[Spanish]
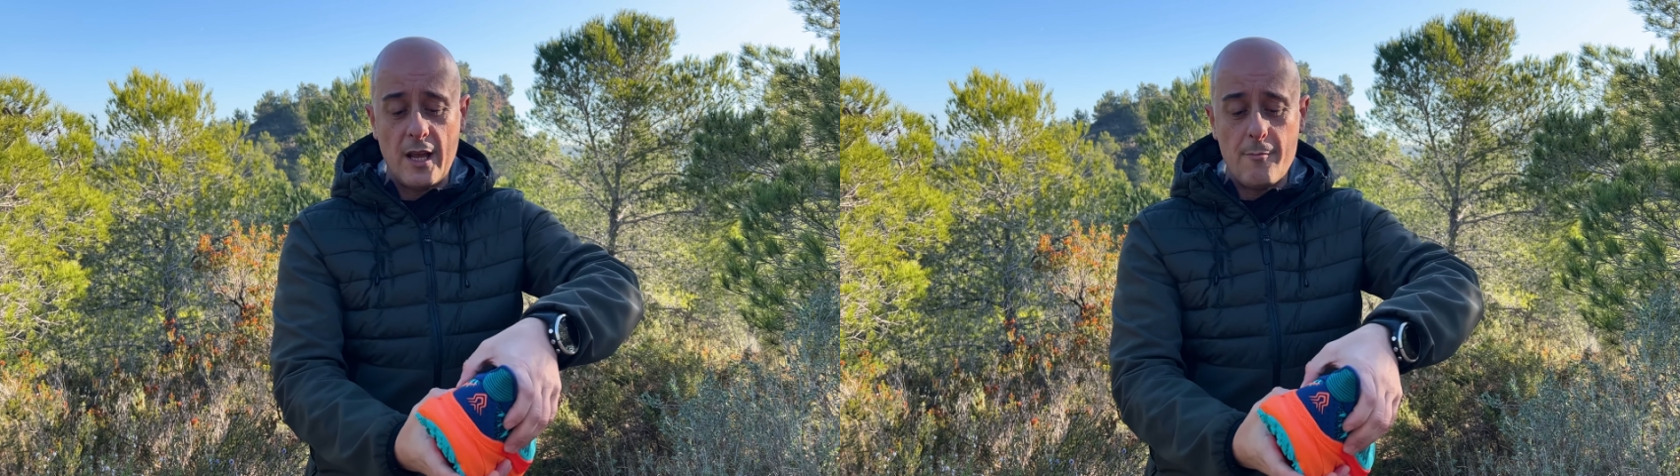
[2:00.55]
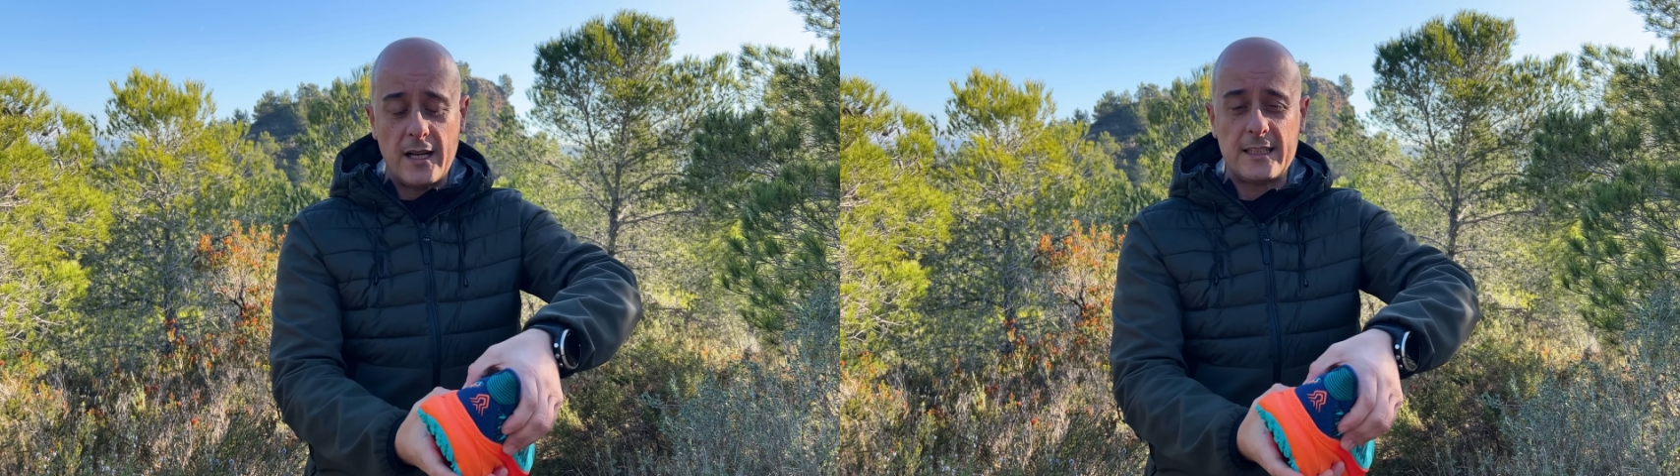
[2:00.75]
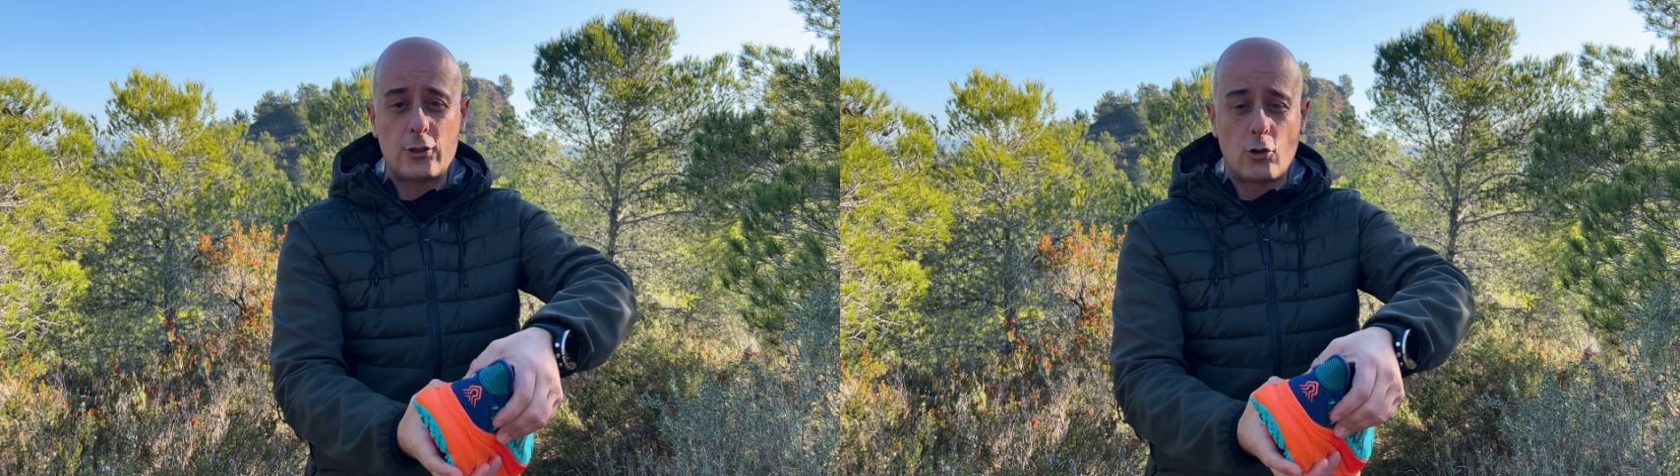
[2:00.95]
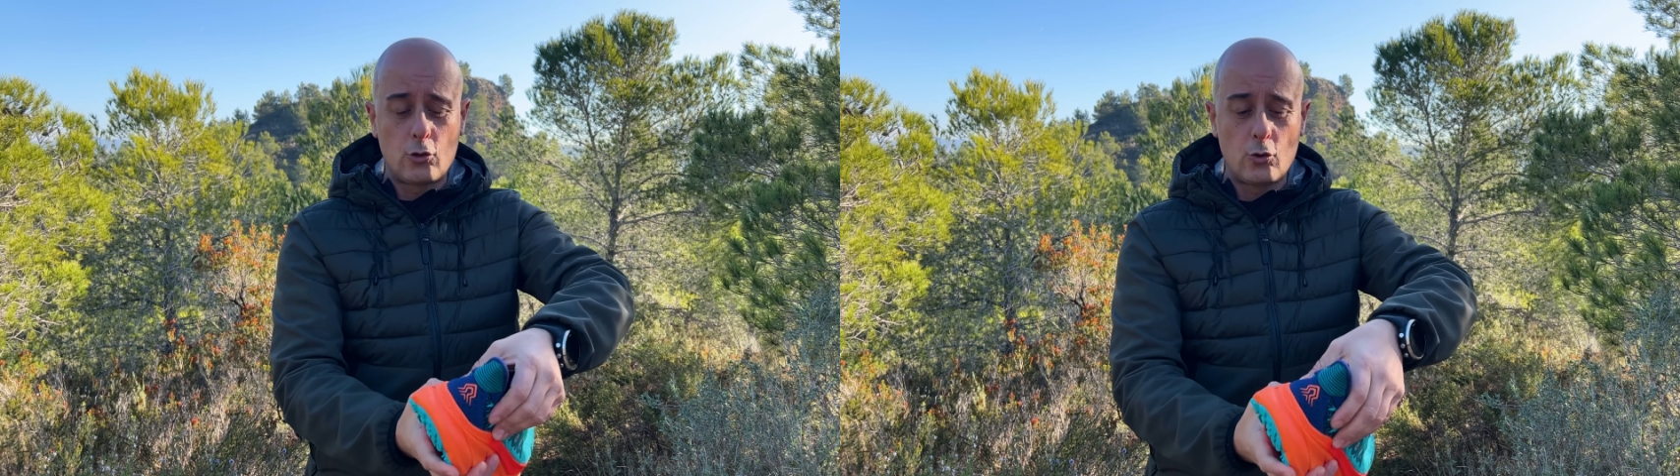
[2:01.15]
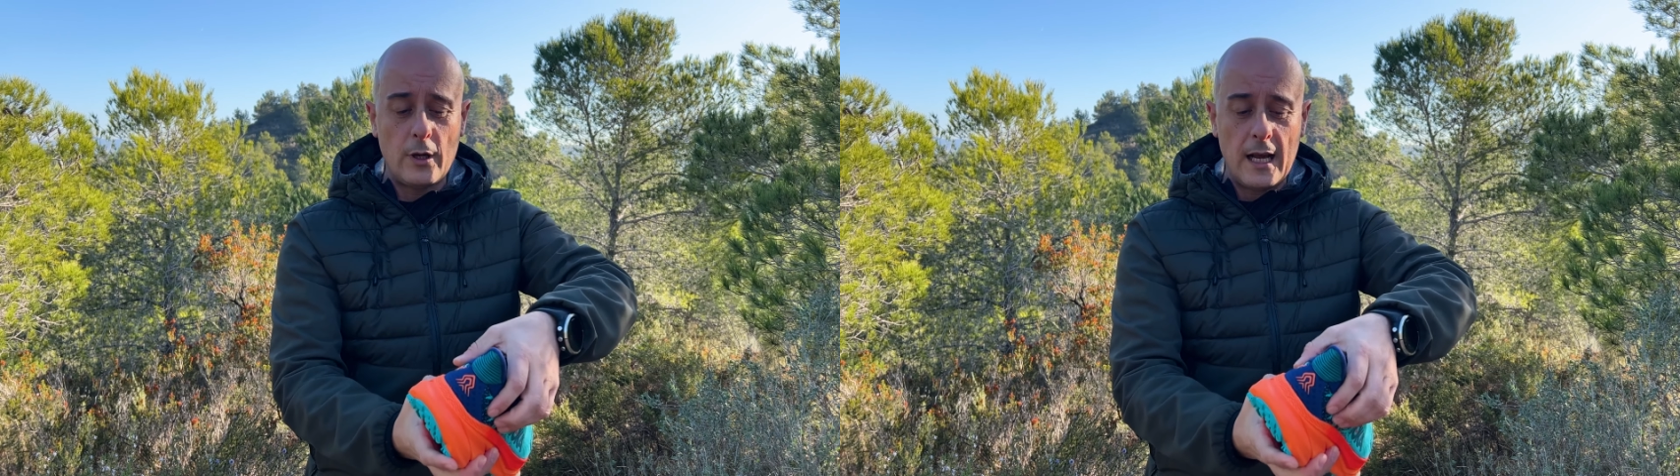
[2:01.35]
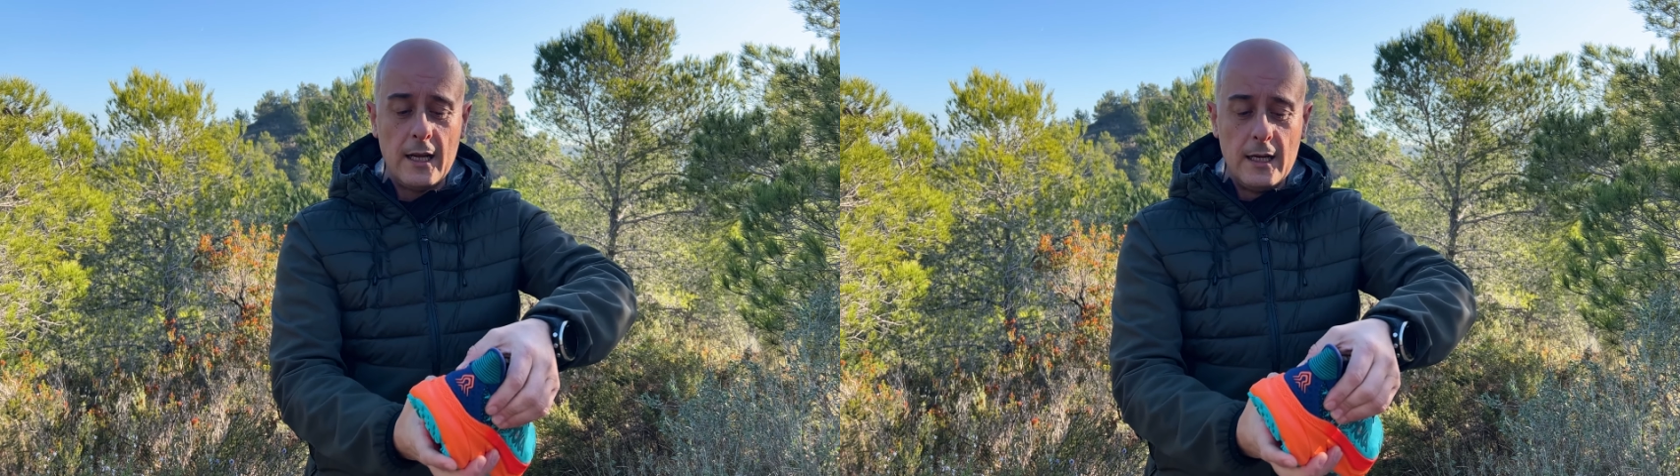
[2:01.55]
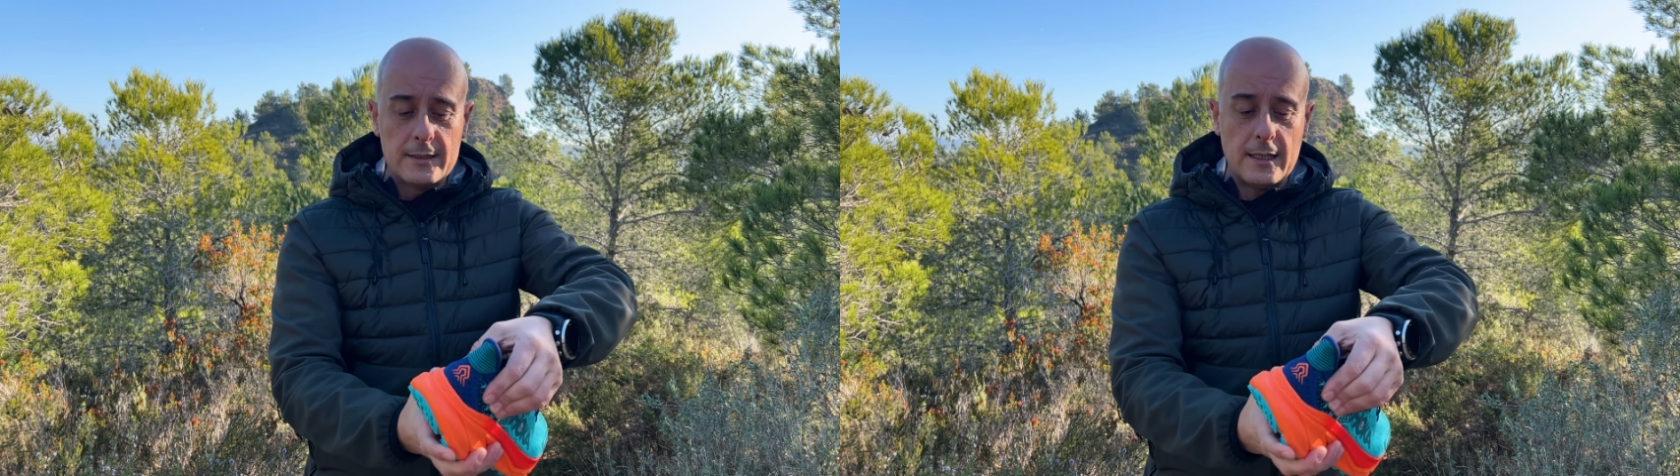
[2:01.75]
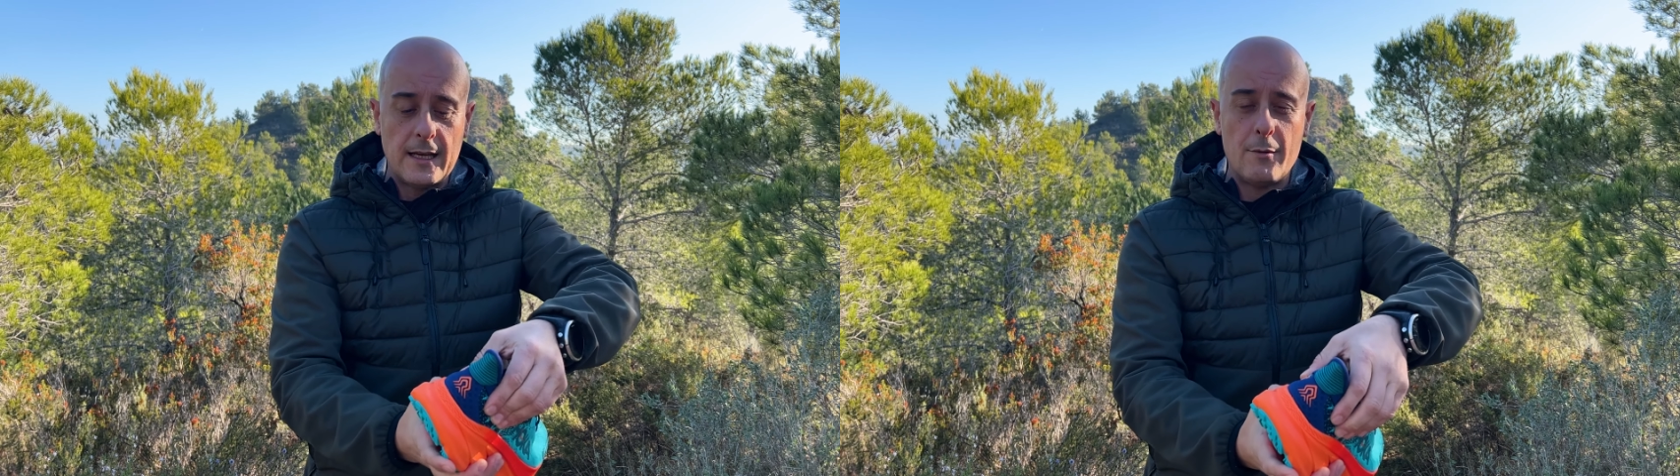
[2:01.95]
más estructura
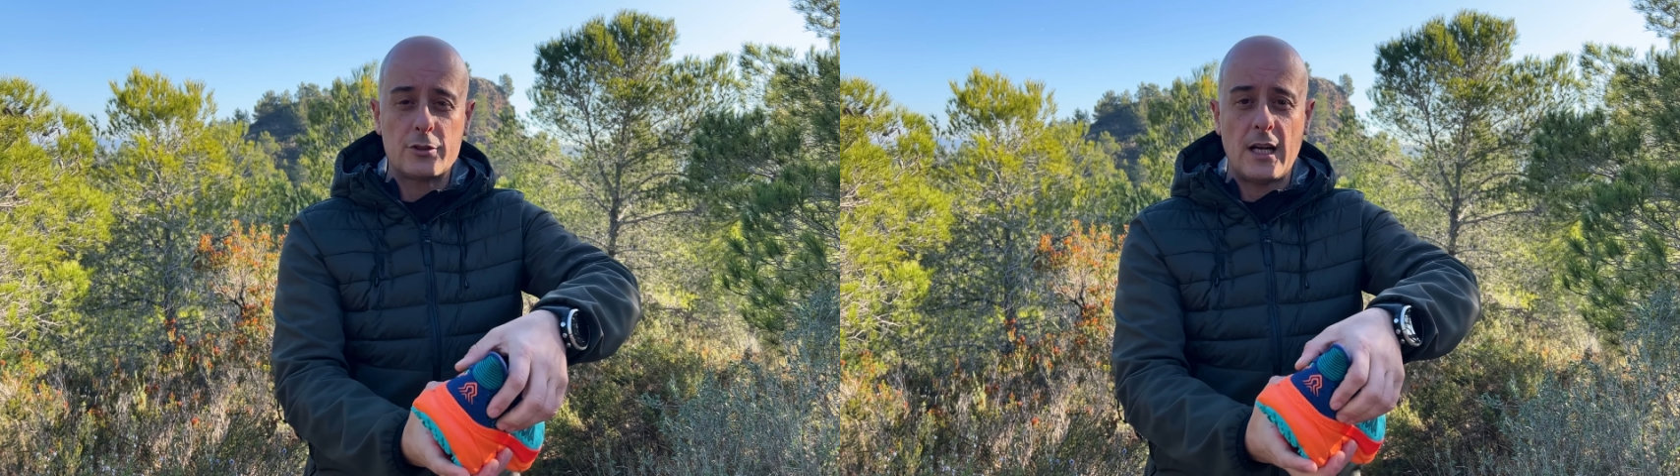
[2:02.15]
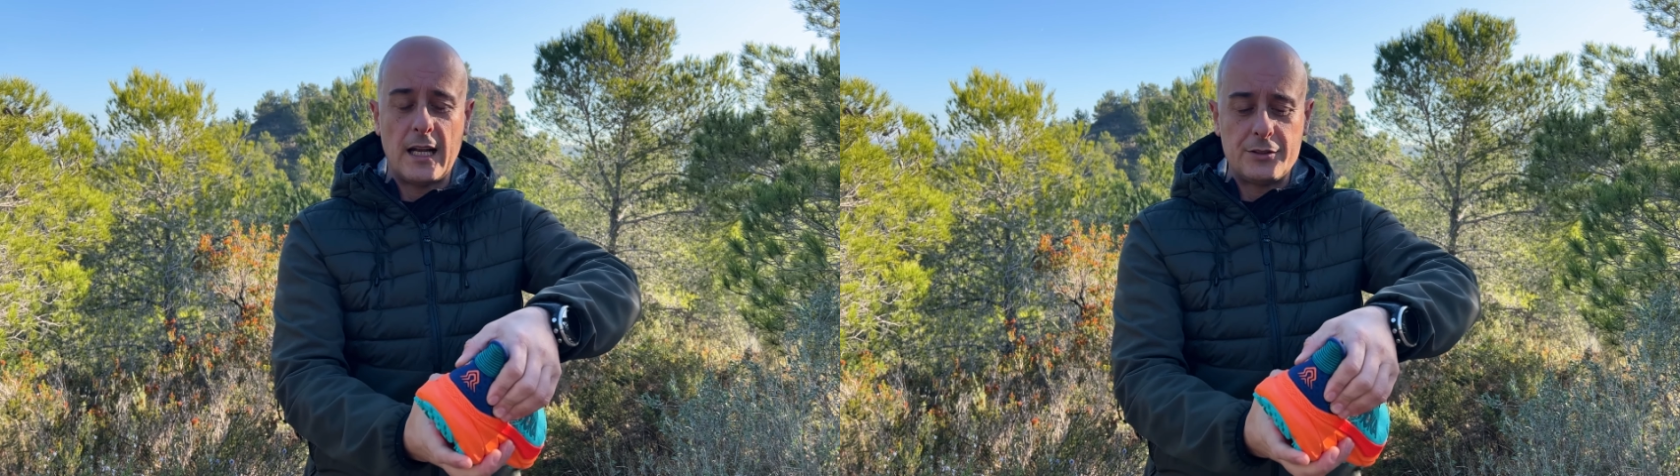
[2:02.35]
tendríamos en la